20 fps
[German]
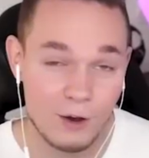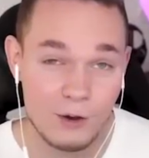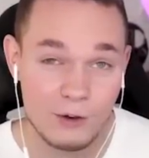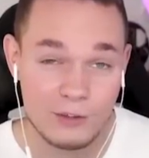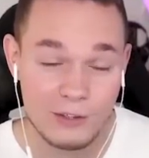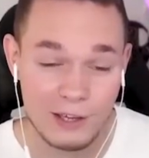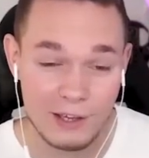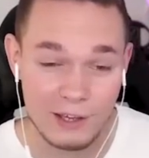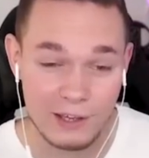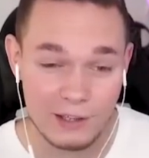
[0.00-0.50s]

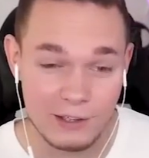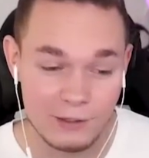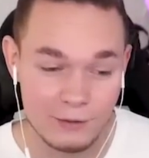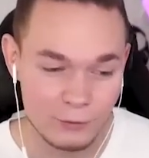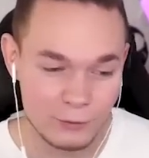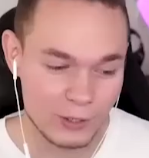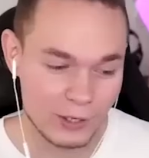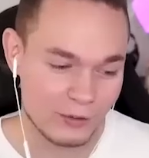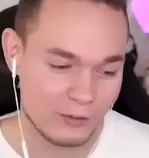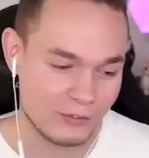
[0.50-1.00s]
Okay,
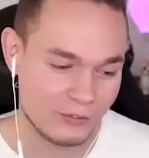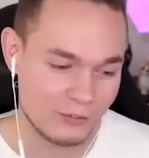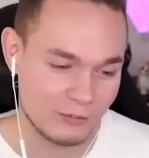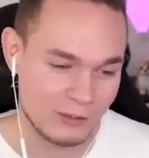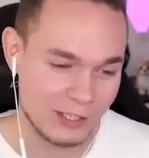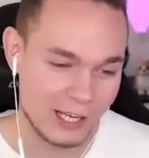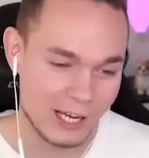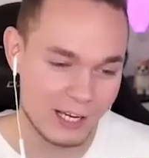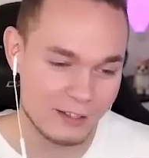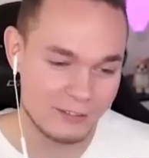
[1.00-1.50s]
Lukas.
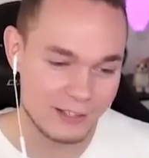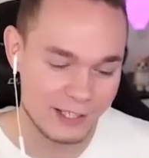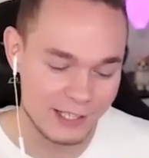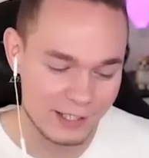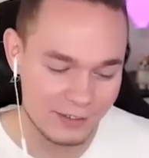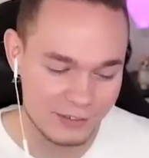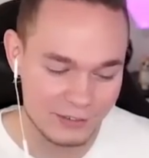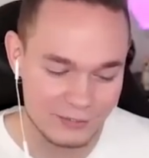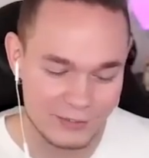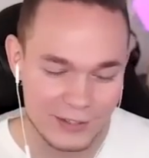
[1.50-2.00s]
Der, der
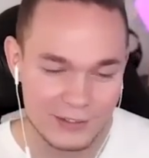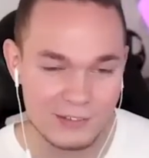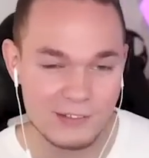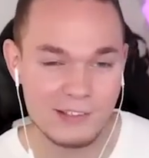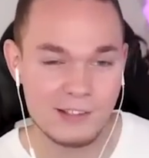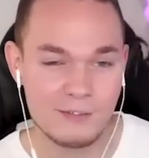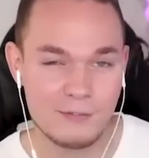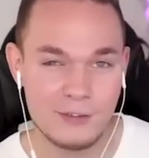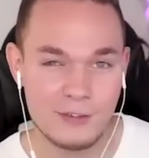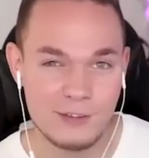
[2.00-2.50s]
jetzt quasi
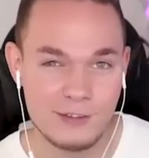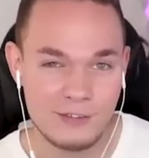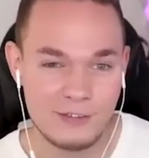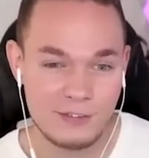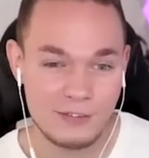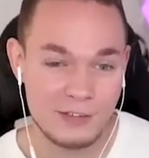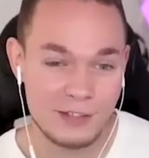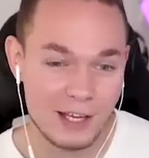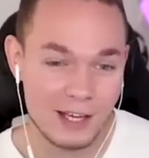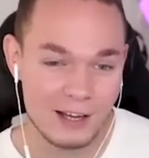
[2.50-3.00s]
gewinnt,
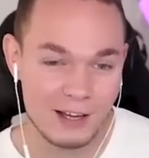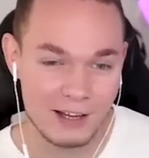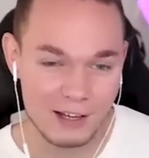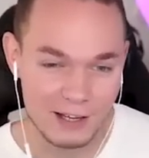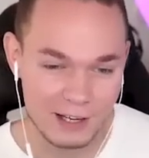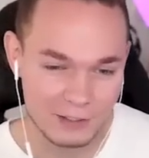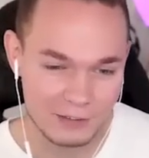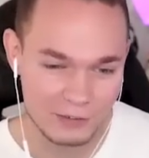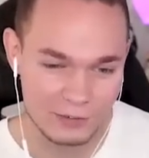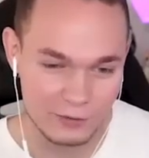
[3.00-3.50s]
der
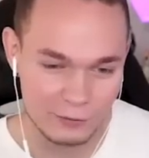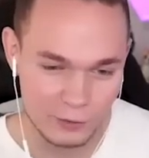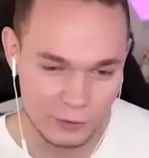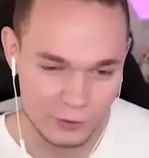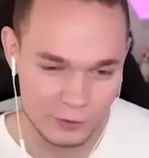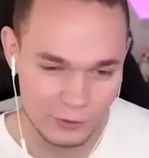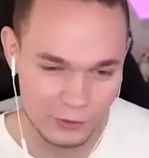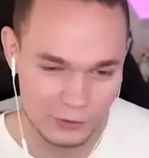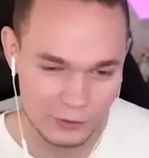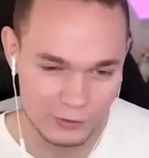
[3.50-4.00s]
hat
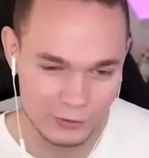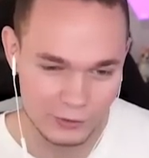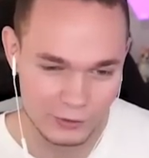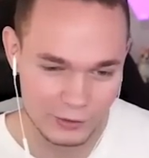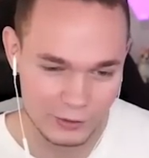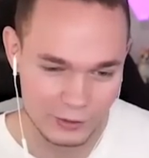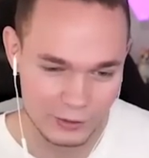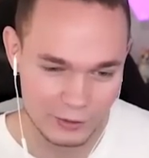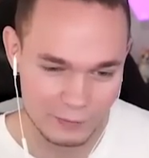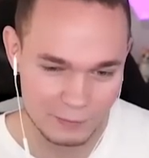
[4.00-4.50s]
gewonnen.
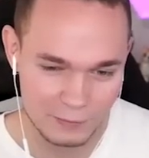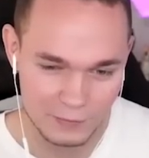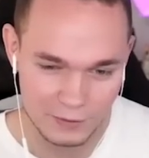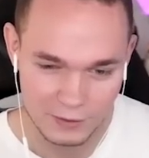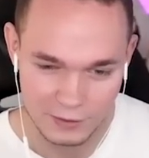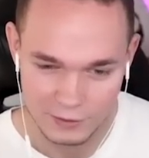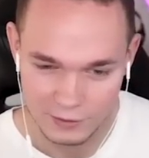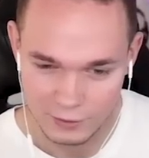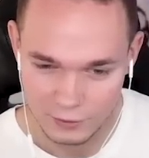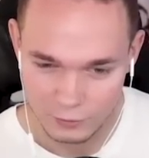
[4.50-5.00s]
Ähm,
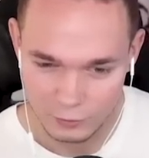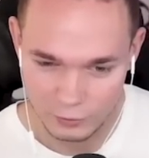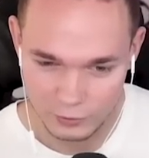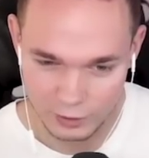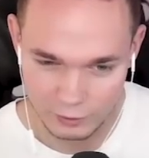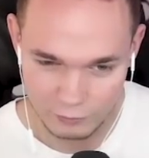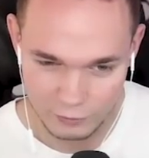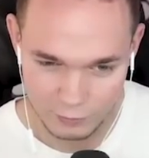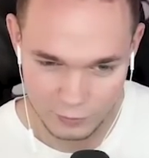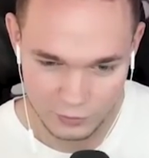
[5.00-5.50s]

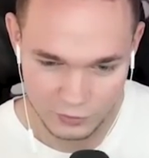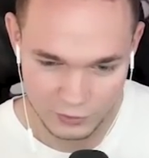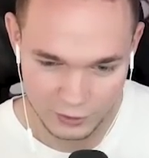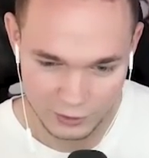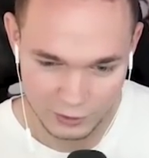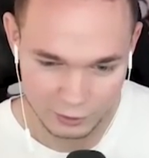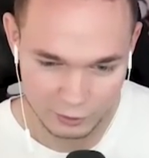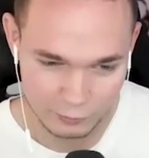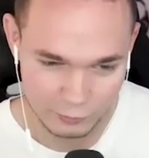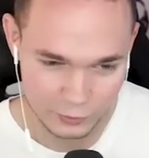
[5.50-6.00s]
oder wir müssen
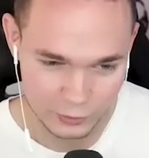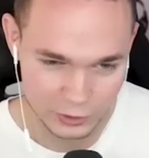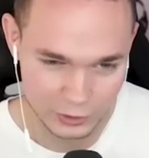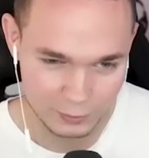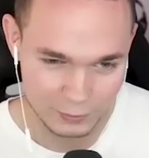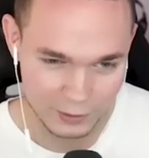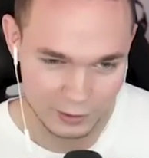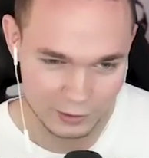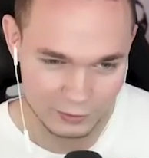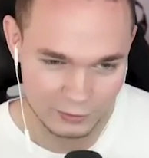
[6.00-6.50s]
halt eine Revanche
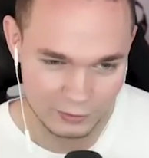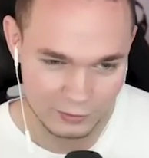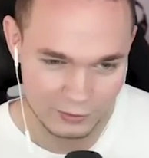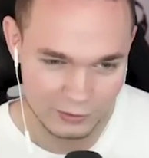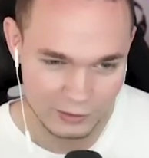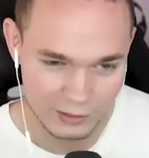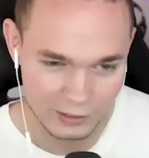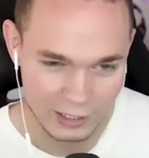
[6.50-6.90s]
machen.